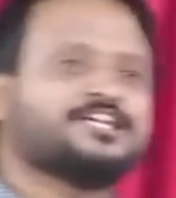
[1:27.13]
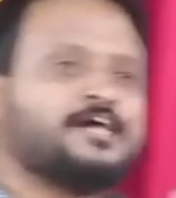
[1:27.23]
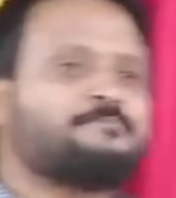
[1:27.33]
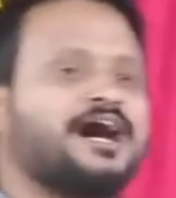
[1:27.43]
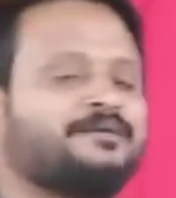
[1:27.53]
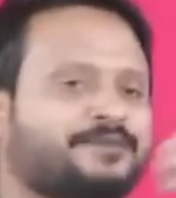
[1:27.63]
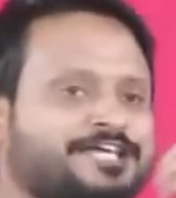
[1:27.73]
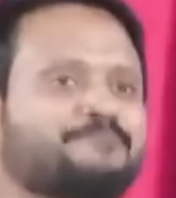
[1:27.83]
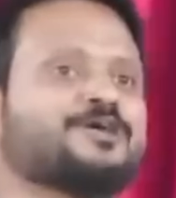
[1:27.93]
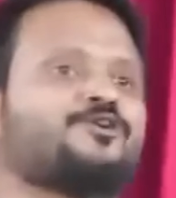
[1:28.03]
सब गा रहे हैं भैया
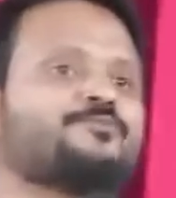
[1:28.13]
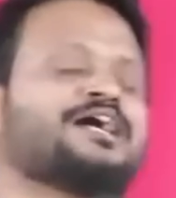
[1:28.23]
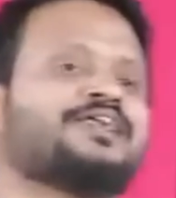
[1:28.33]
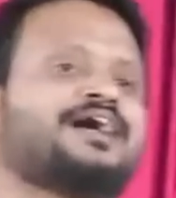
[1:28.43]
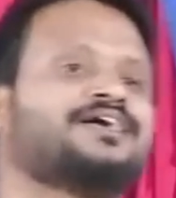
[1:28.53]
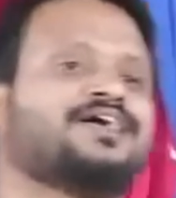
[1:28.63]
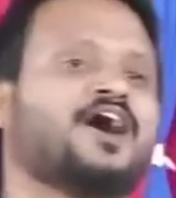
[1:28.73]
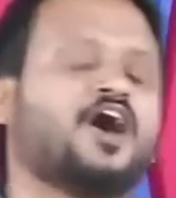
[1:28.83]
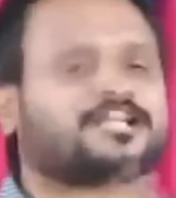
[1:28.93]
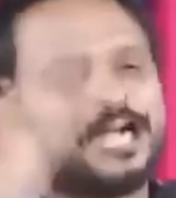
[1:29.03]
अपने को भी गाना है
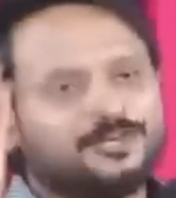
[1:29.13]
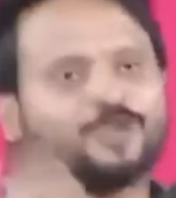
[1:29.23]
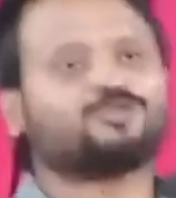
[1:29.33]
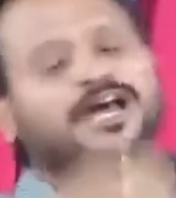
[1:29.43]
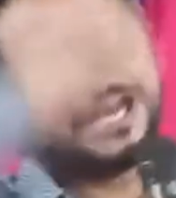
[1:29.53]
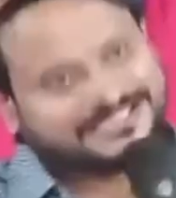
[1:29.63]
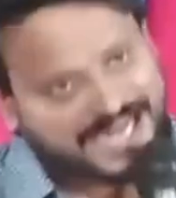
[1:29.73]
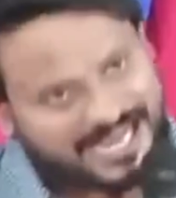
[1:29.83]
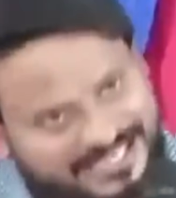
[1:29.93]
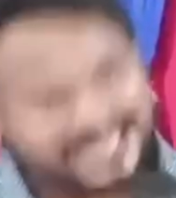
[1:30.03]
और कई लोग तो
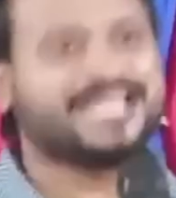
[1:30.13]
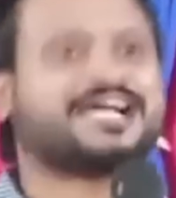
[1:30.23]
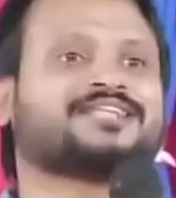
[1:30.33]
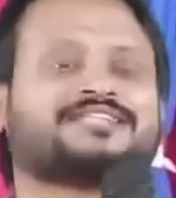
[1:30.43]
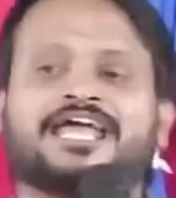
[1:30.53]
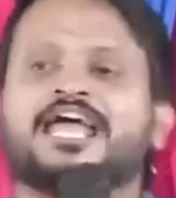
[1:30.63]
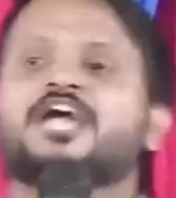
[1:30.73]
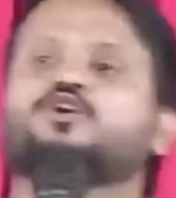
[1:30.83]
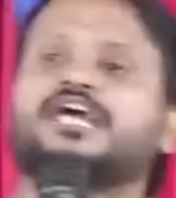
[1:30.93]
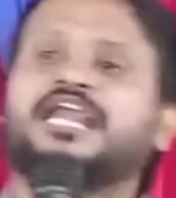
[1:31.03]
आराधना ही नहीं करते
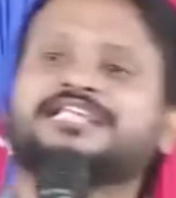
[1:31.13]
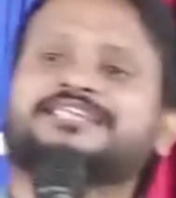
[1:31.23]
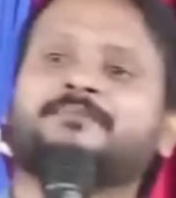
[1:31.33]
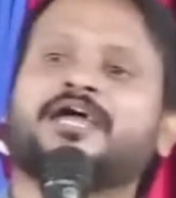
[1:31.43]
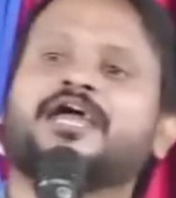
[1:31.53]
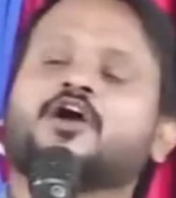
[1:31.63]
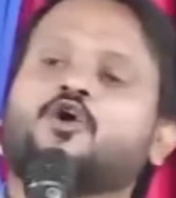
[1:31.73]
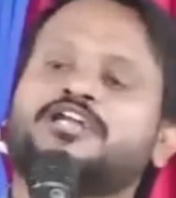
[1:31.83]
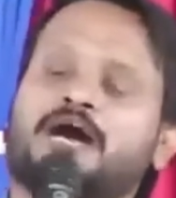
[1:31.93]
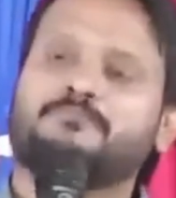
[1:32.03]
क्योंकि आराधना में
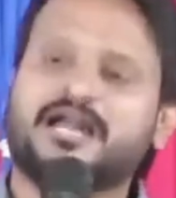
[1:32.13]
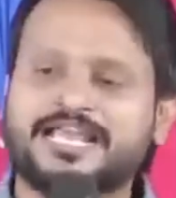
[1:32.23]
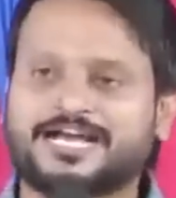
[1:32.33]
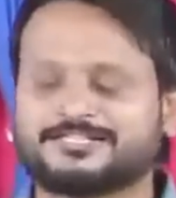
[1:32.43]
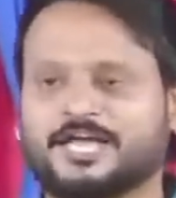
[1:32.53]
उनका मन नहीं करता